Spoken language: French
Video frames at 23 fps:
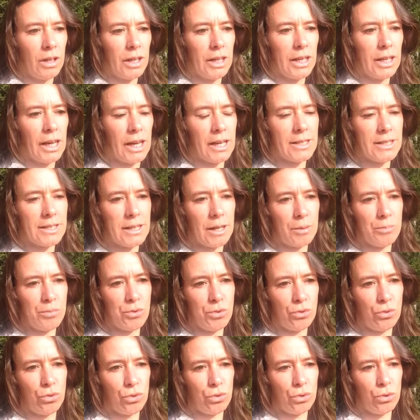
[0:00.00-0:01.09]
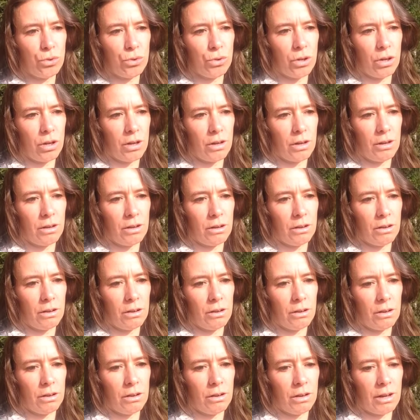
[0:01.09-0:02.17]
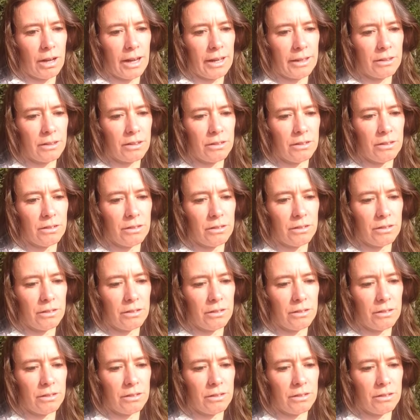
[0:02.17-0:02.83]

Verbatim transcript: qui accepte de euh, être